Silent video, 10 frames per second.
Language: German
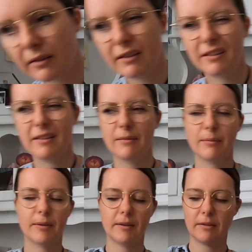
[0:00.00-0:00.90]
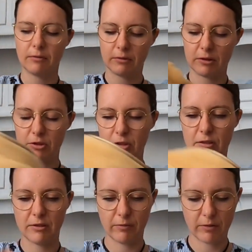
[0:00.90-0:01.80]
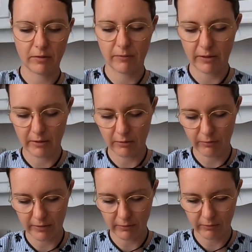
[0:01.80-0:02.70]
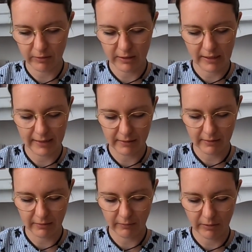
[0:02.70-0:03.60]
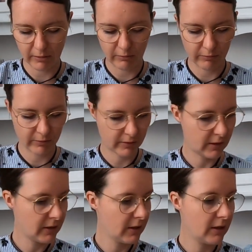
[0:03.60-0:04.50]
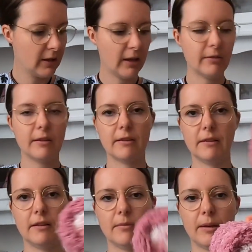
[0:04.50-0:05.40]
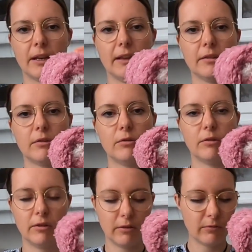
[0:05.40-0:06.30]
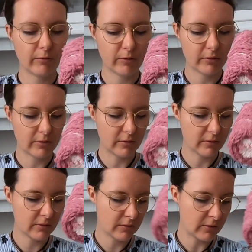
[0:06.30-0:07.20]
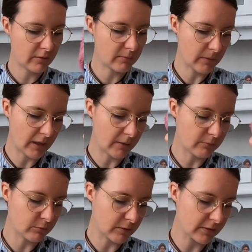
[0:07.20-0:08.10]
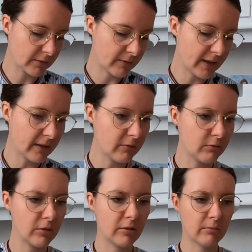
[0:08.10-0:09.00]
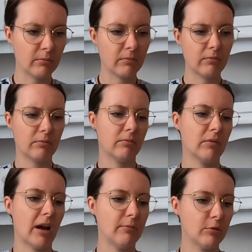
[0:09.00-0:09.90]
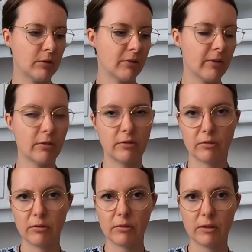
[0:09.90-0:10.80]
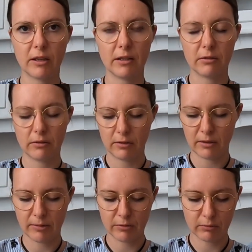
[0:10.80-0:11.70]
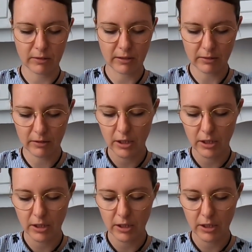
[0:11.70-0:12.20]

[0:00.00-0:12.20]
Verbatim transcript: sind ein bisschen unterschiedlich von dem Verlauf, also von den Längen des Verlaufes. Also das ist jetzt mein Restknäuel von ähm, Arm Nummer 2 oder dem Arm Nummer 2 und den Rückenteil, kann man so sagen.